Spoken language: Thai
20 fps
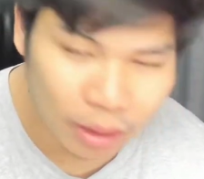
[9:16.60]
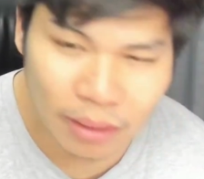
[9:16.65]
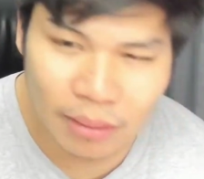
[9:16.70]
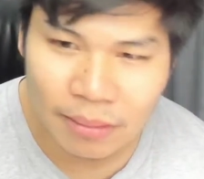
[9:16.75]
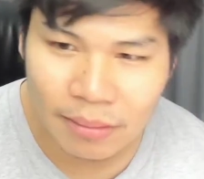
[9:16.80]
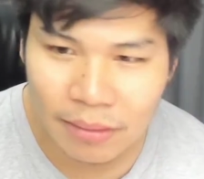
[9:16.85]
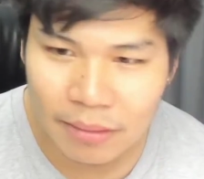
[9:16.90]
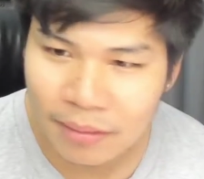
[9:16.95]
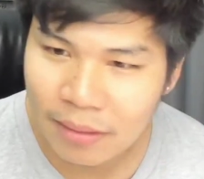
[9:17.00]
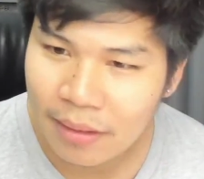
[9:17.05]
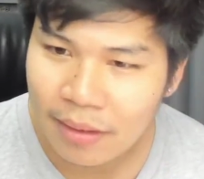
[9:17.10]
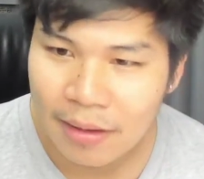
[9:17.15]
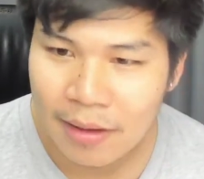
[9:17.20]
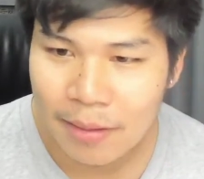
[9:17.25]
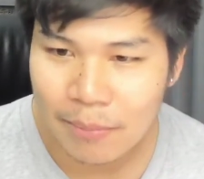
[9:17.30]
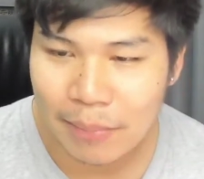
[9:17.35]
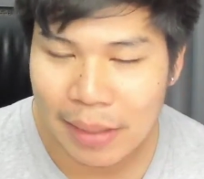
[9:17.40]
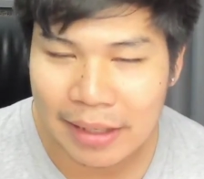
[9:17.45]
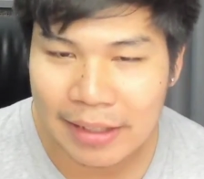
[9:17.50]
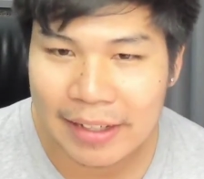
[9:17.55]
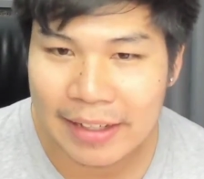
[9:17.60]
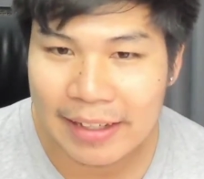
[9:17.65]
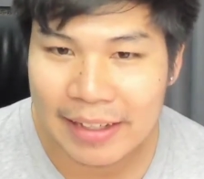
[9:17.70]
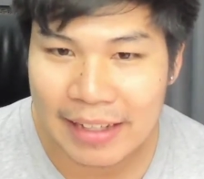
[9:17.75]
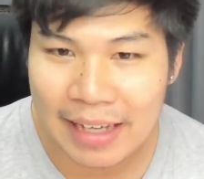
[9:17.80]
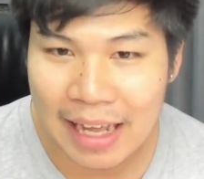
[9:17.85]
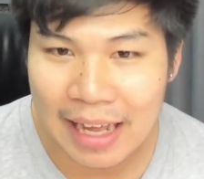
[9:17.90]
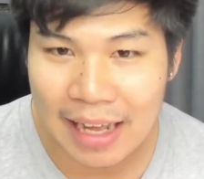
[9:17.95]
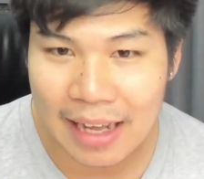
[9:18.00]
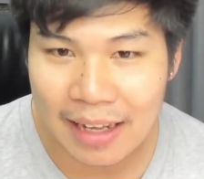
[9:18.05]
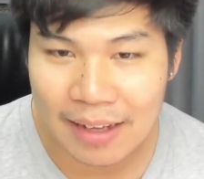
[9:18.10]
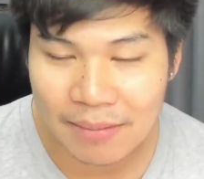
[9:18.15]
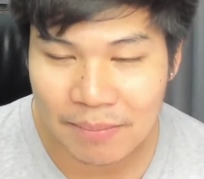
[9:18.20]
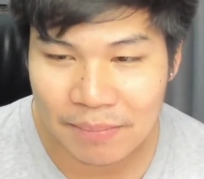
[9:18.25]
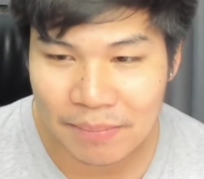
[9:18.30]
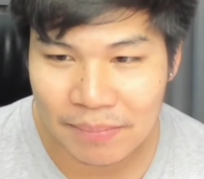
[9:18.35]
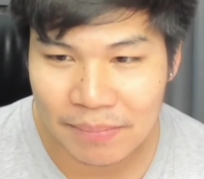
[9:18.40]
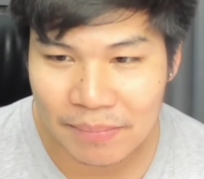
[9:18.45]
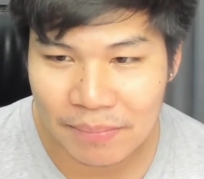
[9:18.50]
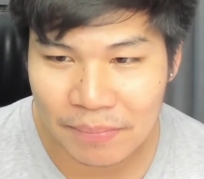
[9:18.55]
คนบางทีนะฮะ
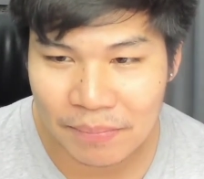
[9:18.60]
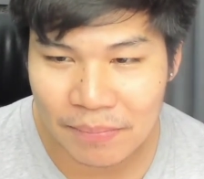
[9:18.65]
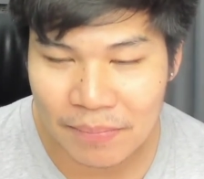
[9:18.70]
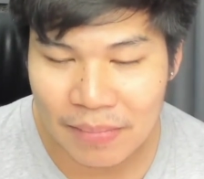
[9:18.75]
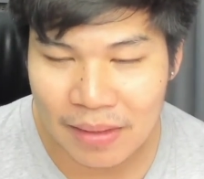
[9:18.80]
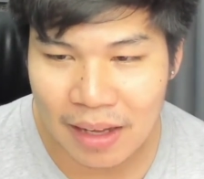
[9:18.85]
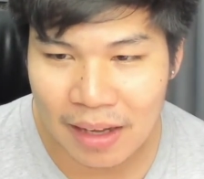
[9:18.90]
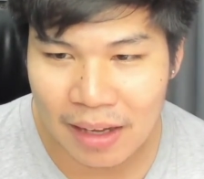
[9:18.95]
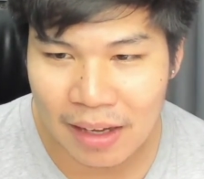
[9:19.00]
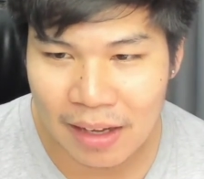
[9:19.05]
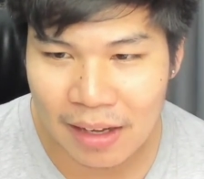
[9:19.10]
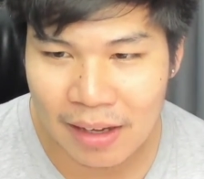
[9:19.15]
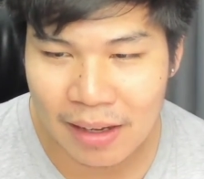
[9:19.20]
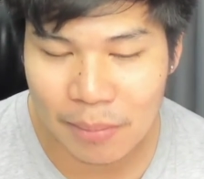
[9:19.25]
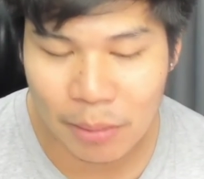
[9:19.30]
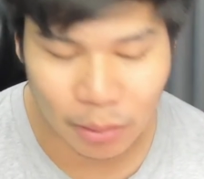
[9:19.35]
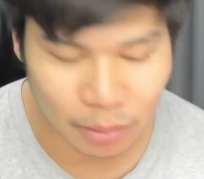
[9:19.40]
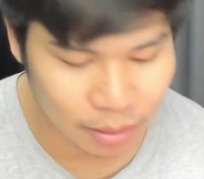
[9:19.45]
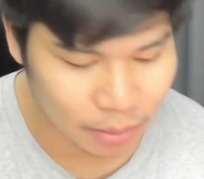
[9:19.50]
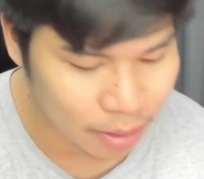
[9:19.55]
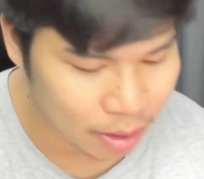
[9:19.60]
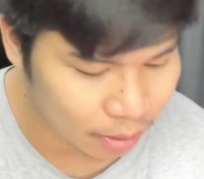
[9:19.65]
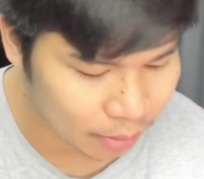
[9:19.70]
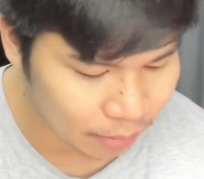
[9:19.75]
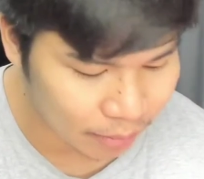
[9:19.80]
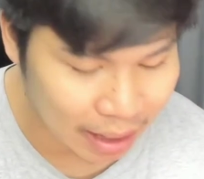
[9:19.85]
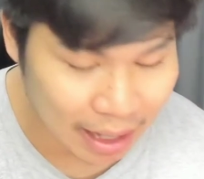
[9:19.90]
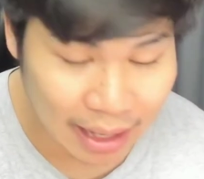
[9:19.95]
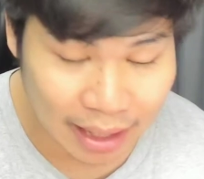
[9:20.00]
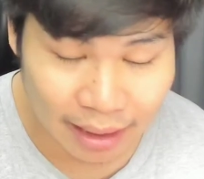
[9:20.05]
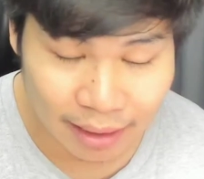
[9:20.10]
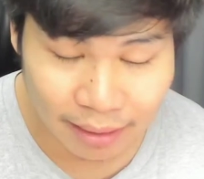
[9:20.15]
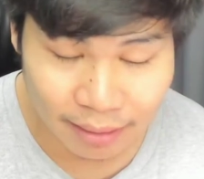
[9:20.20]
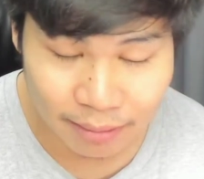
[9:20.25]
เออผมต้องบอกว่า